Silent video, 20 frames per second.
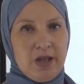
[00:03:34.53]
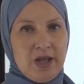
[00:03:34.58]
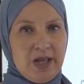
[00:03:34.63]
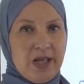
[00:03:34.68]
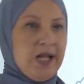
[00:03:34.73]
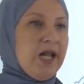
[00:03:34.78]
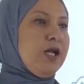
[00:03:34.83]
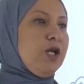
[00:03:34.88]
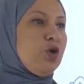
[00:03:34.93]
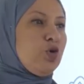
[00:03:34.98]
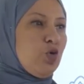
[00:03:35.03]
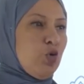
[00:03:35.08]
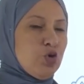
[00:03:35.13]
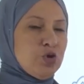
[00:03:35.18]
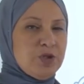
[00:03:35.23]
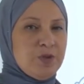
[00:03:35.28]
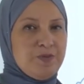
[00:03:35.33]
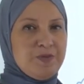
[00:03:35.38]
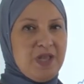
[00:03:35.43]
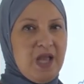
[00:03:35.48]
خلال
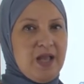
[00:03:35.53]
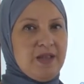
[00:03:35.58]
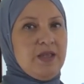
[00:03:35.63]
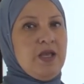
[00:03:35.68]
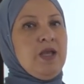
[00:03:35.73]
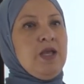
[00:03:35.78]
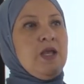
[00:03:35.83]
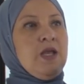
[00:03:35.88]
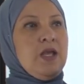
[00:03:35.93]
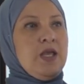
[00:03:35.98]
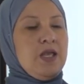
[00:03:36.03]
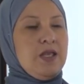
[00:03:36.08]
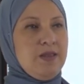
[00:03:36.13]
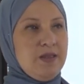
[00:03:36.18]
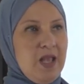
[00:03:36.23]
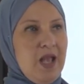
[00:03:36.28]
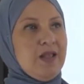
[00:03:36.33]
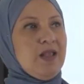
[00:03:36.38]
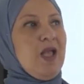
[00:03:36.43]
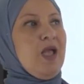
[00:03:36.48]
الكورس بتاعنا
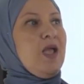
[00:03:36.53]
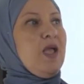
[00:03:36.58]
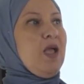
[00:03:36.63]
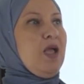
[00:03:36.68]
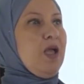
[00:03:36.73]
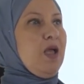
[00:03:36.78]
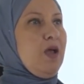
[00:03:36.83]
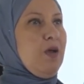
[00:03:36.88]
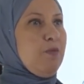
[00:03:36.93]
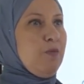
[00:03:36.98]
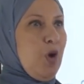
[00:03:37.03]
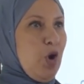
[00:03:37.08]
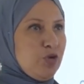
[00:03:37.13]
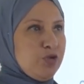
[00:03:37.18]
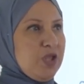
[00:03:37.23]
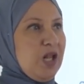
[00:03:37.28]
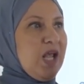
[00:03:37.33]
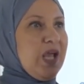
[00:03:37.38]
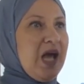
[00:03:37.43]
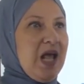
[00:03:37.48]
ان انا
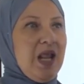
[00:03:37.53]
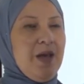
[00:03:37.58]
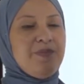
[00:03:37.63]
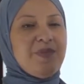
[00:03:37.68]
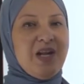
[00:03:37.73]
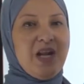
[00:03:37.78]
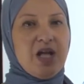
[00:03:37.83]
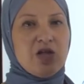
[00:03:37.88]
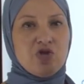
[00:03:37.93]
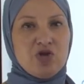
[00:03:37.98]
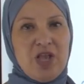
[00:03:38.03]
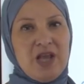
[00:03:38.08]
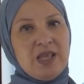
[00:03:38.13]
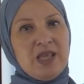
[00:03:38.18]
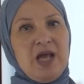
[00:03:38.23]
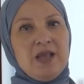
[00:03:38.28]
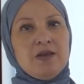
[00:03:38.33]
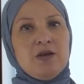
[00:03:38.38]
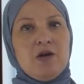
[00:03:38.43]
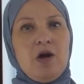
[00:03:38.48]
بحط لك علامه الهاشتاج
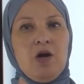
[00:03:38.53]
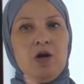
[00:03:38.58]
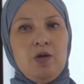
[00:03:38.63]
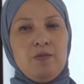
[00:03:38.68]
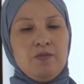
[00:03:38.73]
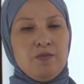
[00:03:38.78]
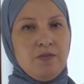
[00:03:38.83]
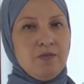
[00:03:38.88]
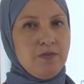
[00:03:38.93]
يعني رقم